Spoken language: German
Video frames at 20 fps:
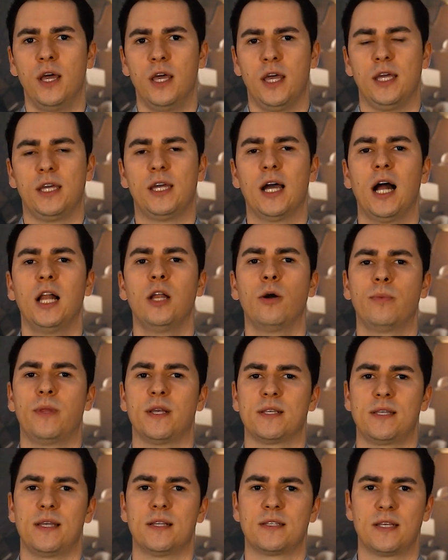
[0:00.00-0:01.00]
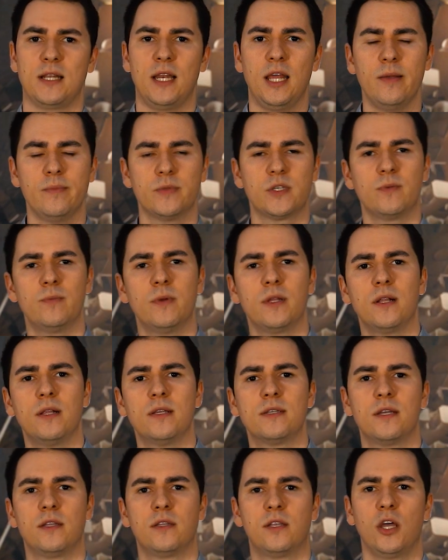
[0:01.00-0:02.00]
egal ob das jetzt
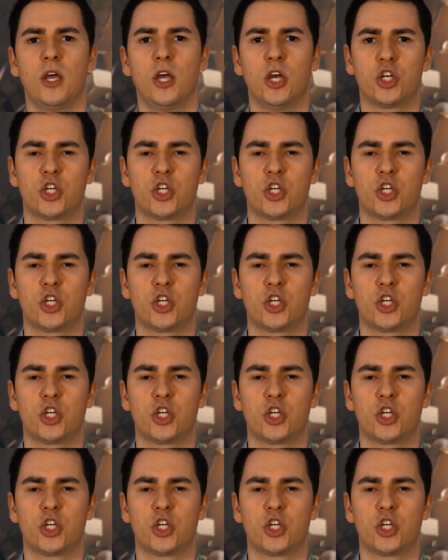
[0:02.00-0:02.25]
Lebensmittel sind,